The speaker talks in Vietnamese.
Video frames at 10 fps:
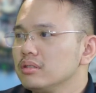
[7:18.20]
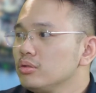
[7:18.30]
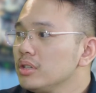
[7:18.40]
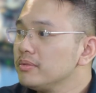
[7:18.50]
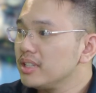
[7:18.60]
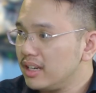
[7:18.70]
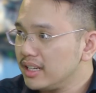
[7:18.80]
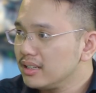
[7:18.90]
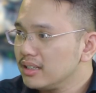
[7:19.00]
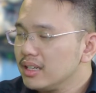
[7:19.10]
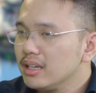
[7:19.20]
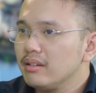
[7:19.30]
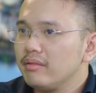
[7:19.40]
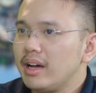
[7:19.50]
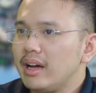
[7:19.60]
trung cấp trở lên.
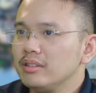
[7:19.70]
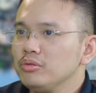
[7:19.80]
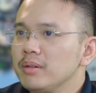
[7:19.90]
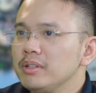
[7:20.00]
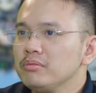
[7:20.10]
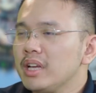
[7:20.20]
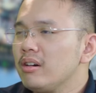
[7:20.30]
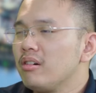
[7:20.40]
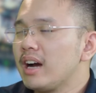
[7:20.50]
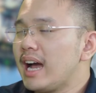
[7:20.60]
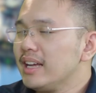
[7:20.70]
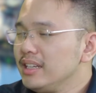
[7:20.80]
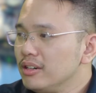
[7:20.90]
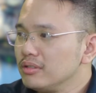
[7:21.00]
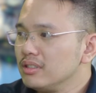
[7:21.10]
Và trung cấp thì chúng ta có khá
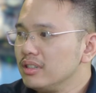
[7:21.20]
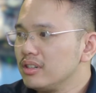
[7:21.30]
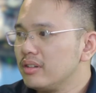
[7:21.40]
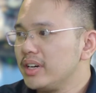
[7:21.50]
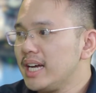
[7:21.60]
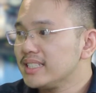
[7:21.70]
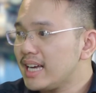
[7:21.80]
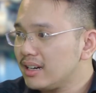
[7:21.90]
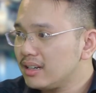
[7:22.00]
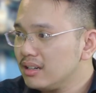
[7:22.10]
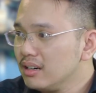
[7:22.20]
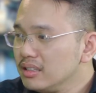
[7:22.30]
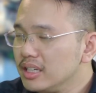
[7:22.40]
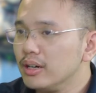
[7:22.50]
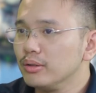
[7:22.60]
nhiều sự lựa chọn và đa dạng
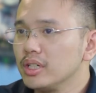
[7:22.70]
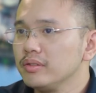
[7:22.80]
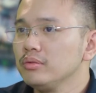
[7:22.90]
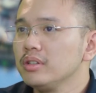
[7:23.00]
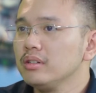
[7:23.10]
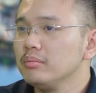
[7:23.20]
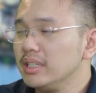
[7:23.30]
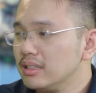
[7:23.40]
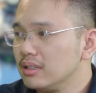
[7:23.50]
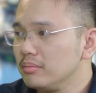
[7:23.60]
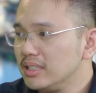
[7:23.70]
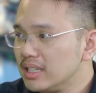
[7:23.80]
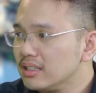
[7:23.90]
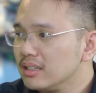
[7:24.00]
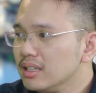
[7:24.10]
hơn nhiều so với chung cư bình
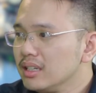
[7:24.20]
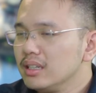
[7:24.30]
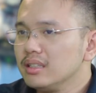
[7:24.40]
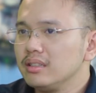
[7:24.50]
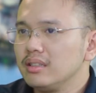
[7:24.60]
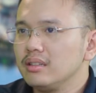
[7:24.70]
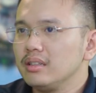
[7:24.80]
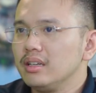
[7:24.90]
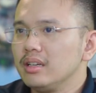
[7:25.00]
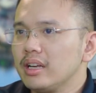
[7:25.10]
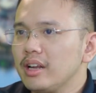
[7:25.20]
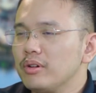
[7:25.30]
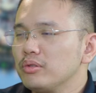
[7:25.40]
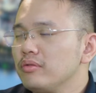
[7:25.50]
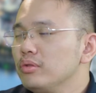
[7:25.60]
dân. Thì cái này
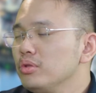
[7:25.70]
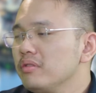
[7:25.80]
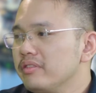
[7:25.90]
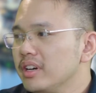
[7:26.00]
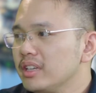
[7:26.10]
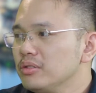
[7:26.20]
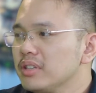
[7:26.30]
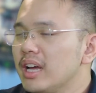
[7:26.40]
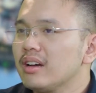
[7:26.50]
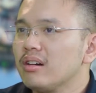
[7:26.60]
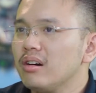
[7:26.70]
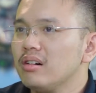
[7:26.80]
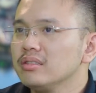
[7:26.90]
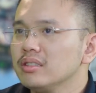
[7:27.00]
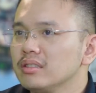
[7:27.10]
hoàn toàn phụ thuộc vào việc là chúng ta
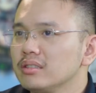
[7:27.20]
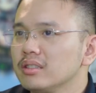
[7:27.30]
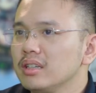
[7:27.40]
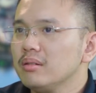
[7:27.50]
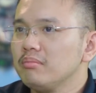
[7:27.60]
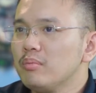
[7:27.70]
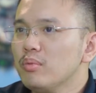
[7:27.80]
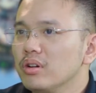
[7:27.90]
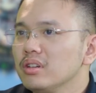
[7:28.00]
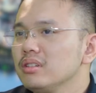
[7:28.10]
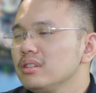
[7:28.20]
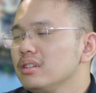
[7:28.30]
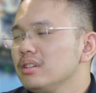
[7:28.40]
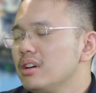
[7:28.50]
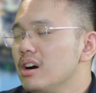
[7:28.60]
có mong muốn
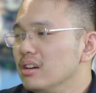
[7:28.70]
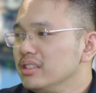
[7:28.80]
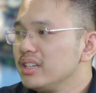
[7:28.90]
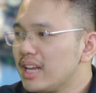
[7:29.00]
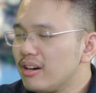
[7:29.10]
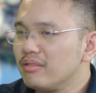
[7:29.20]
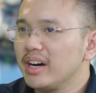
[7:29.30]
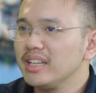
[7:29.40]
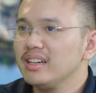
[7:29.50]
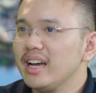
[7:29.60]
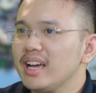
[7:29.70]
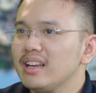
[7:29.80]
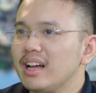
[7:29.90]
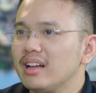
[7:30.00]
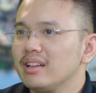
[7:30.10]
ở như thế nào, và cái thứ hai
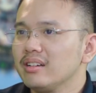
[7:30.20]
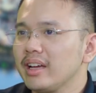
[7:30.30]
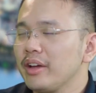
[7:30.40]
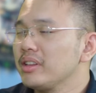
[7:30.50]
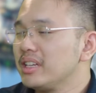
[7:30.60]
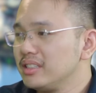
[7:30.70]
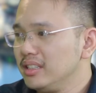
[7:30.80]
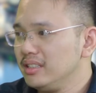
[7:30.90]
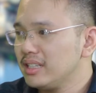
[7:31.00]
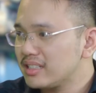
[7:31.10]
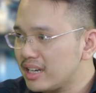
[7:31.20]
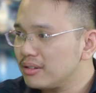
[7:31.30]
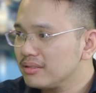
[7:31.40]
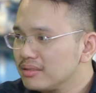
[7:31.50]
là kế hoạch tài chính ra sao.